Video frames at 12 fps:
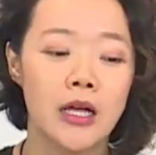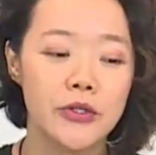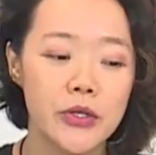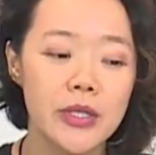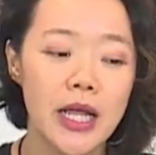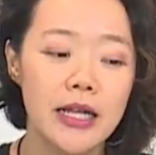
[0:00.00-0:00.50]

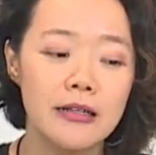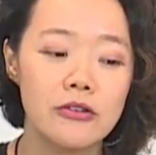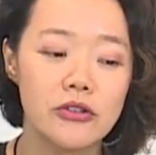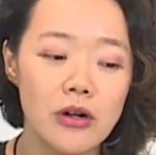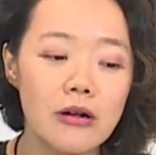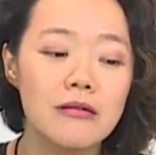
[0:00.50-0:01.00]
Cho nên
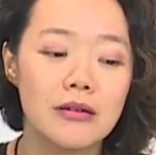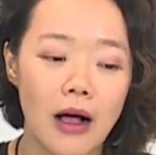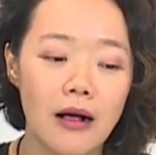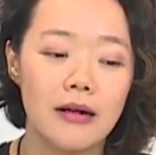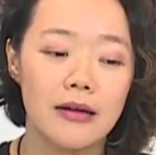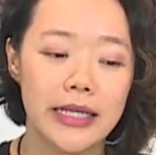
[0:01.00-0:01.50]
rất
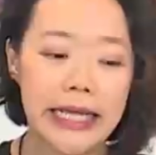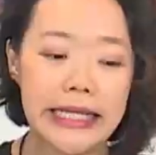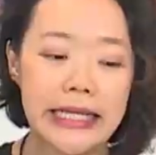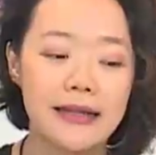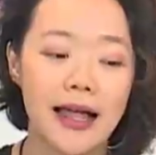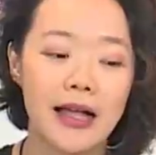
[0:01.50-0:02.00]
cần cái
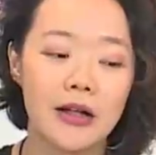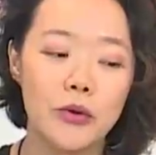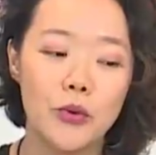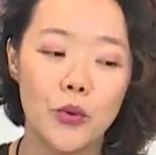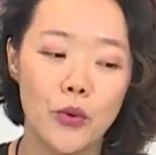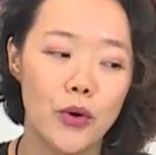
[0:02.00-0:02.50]
kỹ năng
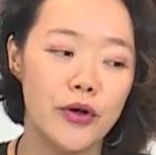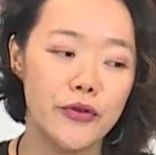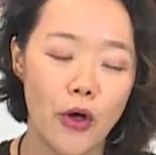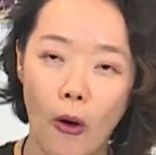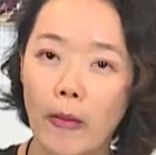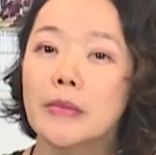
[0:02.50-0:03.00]
của
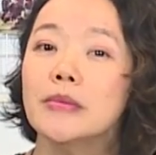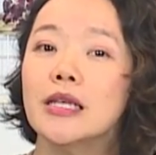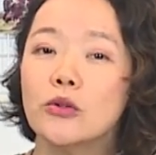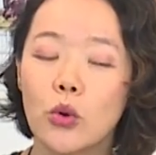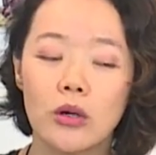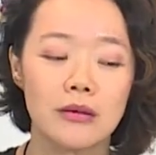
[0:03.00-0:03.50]
nhóm
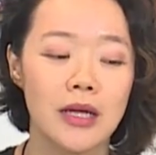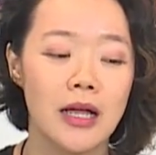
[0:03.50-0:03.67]
kỹ thuật.